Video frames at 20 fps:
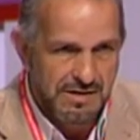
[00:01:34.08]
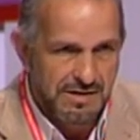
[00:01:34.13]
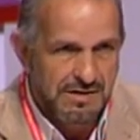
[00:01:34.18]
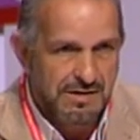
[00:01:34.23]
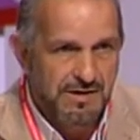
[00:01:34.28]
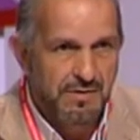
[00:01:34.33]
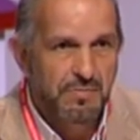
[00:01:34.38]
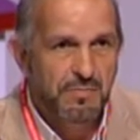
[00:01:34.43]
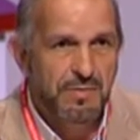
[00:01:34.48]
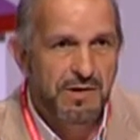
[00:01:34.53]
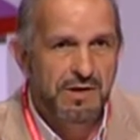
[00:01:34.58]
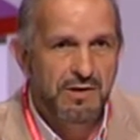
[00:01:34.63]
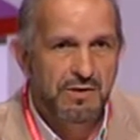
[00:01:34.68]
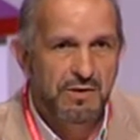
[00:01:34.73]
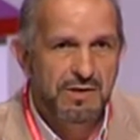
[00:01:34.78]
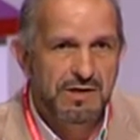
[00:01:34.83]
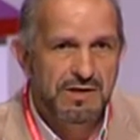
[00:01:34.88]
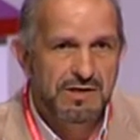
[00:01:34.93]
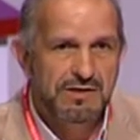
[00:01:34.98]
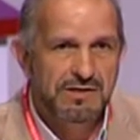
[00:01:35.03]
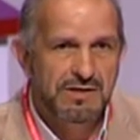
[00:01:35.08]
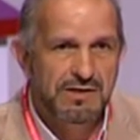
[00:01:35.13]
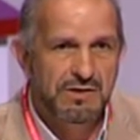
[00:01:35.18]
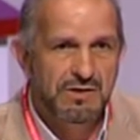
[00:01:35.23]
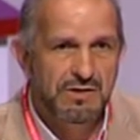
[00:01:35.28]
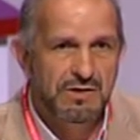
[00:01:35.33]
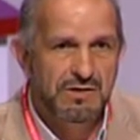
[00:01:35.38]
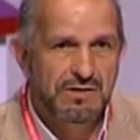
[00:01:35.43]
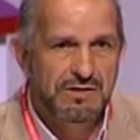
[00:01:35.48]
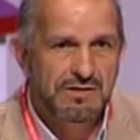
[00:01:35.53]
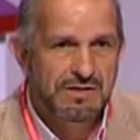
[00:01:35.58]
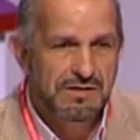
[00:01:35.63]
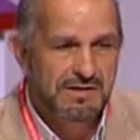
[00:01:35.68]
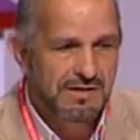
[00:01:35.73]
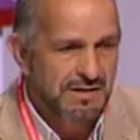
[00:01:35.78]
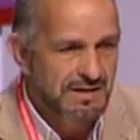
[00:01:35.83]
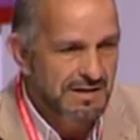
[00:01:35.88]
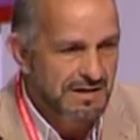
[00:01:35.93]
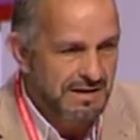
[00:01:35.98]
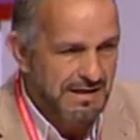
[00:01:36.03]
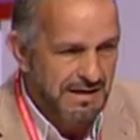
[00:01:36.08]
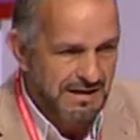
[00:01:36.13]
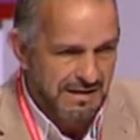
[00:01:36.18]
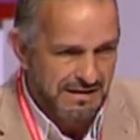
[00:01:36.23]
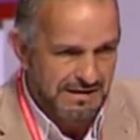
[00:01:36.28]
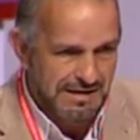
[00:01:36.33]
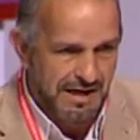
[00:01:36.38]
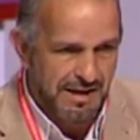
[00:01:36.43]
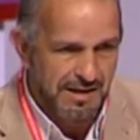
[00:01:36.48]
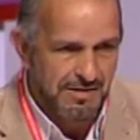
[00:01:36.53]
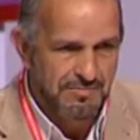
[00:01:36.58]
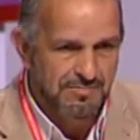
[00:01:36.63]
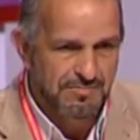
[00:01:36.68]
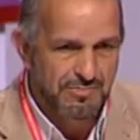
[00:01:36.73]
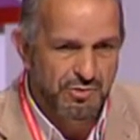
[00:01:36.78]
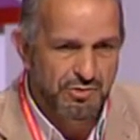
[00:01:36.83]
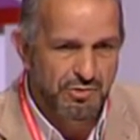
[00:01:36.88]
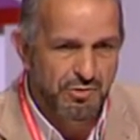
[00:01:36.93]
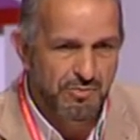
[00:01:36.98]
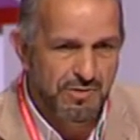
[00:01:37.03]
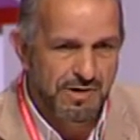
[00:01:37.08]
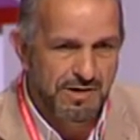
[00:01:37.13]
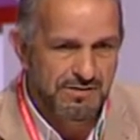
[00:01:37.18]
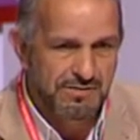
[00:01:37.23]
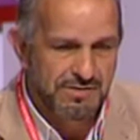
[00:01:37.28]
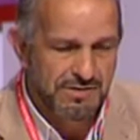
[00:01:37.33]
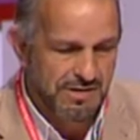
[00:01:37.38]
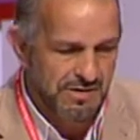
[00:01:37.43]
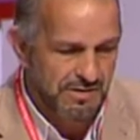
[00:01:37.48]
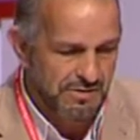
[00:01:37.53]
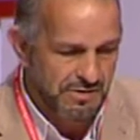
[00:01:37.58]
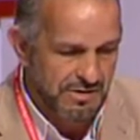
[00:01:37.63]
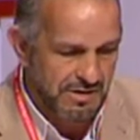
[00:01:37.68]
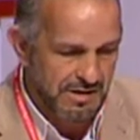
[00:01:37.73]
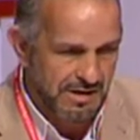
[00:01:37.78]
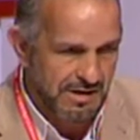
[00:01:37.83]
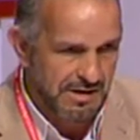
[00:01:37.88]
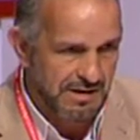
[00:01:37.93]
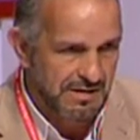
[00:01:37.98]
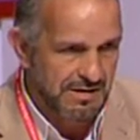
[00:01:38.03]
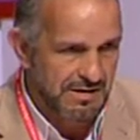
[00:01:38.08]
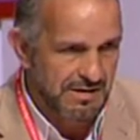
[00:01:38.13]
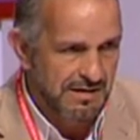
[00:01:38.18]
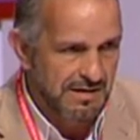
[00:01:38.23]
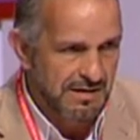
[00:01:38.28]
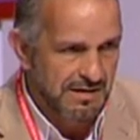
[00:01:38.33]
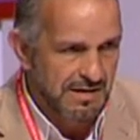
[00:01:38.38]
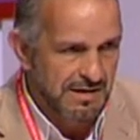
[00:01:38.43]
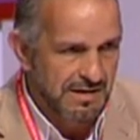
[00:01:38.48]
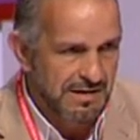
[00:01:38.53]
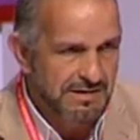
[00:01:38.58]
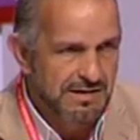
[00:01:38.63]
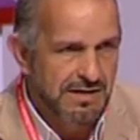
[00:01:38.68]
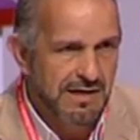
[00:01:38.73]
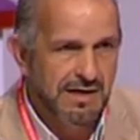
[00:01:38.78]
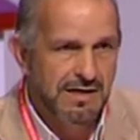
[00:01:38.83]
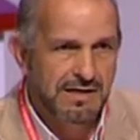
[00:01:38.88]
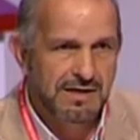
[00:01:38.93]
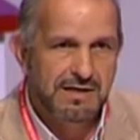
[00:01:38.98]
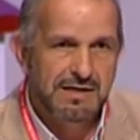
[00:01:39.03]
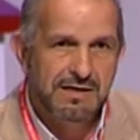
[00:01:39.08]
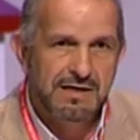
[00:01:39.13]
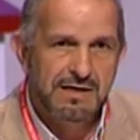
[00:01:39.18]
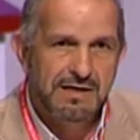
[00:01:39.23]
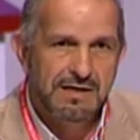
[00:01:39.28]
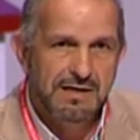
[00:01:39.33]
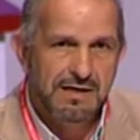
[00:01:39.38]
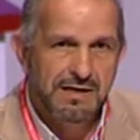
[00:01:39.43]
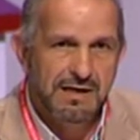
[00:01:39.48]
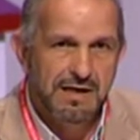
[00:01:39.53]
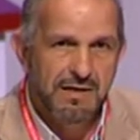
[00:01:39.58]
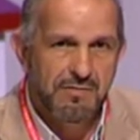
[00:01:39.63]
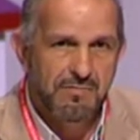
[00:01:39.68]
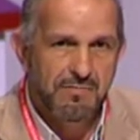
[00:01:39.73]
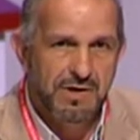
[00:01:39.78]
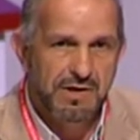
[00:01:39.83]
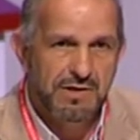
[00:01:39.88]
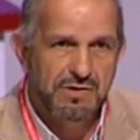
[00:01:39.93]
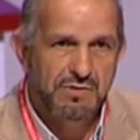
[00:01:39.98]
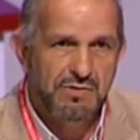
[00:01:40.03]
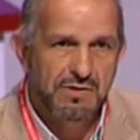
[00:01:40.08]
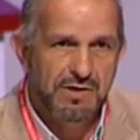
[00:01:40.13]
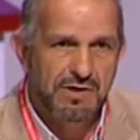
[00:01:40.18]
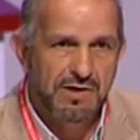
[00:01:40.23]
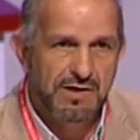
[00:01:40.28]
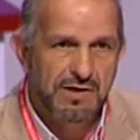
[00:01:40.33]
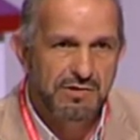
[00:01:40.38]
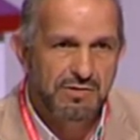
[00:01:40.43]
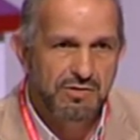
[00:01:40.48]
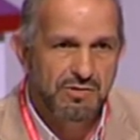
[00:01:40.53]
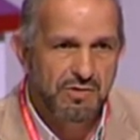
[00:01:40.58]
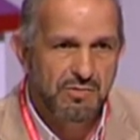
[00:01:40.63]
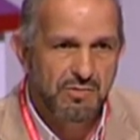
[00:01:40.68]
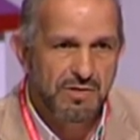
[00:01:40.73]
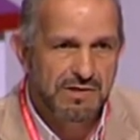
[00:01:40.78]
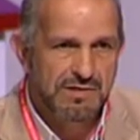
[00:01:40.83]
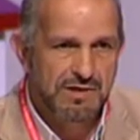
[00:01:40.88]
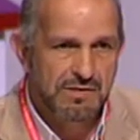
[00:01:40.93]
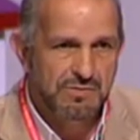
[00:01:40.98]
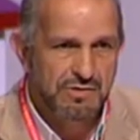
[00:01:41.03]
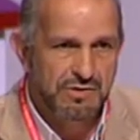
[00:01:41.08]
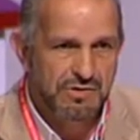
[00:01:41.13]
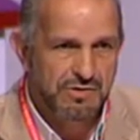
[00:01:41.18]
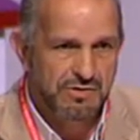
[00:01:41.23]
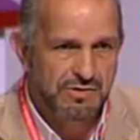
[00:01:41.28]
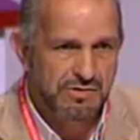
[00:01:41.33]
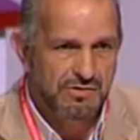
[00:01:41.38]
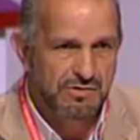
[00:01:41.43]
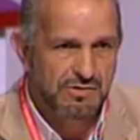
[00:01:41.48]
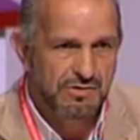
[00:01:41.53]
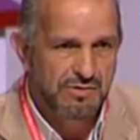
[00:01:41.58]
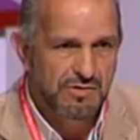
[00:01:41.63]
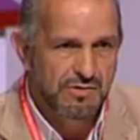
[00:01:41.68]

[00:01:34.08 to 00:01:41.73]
y espero y deseo que tarden mucho menos en conseguir estar en plenitud de derechos como ahora estamos nosotros.